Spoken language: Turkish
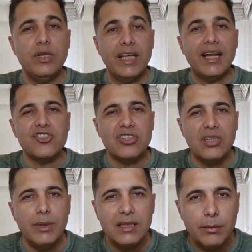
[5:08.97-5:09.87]
Yani açıkta
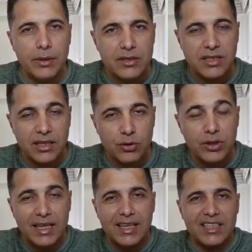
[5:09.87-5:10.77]
beklemeniz gerekiyor.
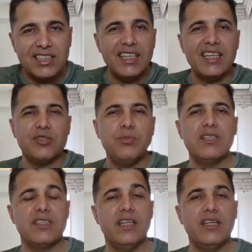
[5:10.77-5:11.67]
Yani nakite
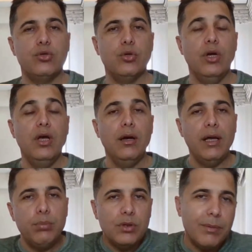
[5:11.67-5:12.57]
geçmeniz gerekiyor.
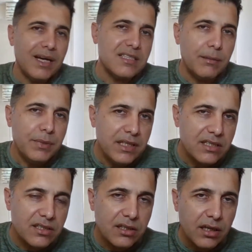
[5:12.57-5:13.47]
E bu da bazen bir
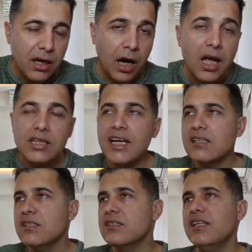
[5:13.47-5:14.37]
risk. Ha
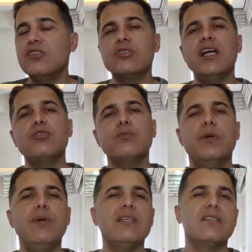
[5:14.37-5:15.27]
dersiniz, Selçuk, Selçuk
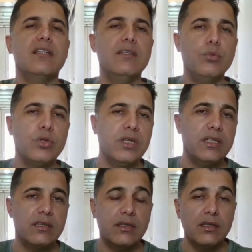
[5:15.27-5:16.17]
Bey ben sattım yukarı
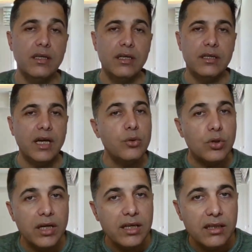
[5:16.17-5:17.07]
gitti. Ya
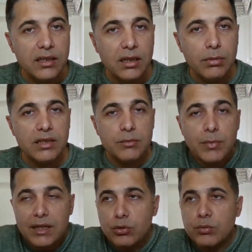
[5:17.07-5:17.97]
yukarıya da gidebilir. Şimdi
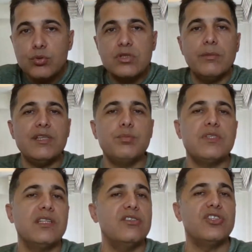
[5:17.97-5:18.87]
ben diyorum %5 bir
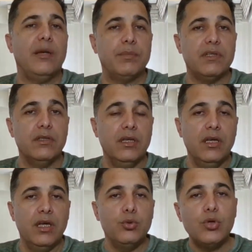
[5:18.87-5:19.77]
satış yaptın.
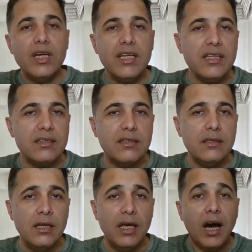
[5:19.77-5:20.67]
E yukarıya
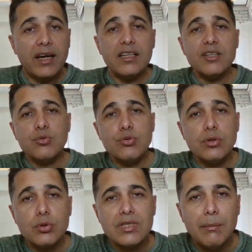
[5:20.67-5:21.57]
gitti. E arkadaş
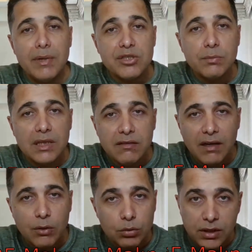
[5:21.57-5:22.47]
%95 malın
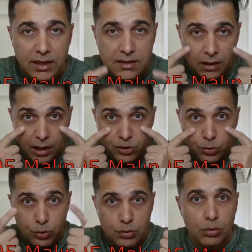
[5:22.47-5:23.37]
var onunla kazan. Aç
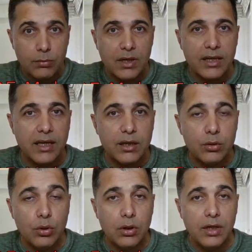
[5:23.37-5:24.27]
gözlü olmana gerek
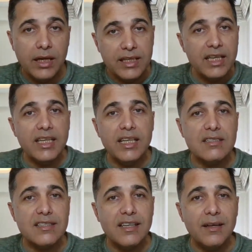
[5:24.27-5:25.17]
yok. E geri
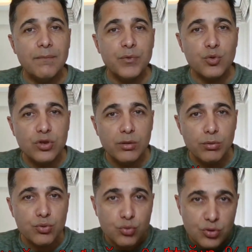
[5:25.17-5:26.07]
gelirse düşünebiliyor
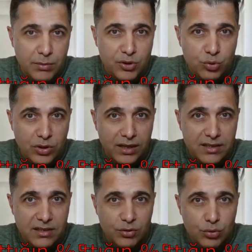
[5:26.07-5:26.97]
musun? %5 yukarıda
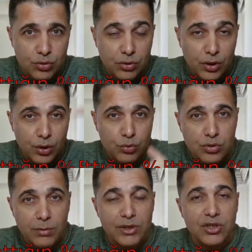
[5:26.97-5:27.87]
satıyorsun.
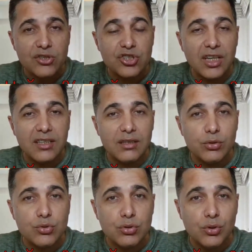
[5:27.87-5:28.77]
%5 aşağıda
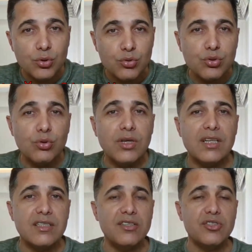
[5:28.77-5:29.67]
alıyorsun. %10
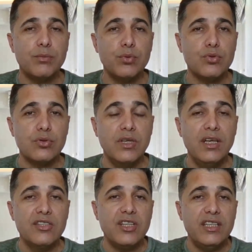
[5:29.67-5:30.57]
kazanç yapıyorsun.
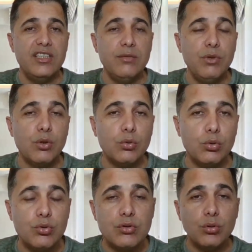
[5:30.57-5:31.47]
İşte 20 lot,
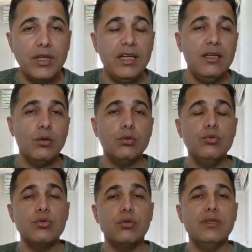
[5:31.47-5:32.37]
30 lot, 50 lot,
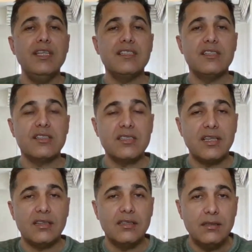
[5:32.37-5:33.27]
100 lot neyse işte
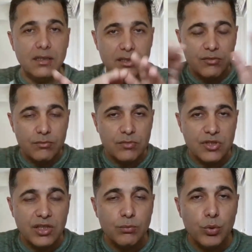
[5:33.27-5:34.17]
sattığın
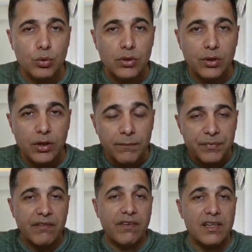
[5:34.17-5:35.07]
şeyin büyüklüğüne göre
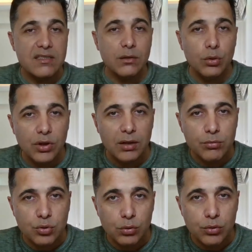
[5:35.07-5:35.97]
fazla lot
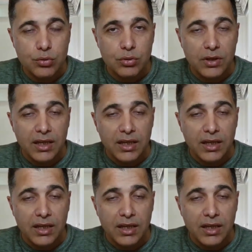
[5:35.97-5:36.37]
almış oluyorsun.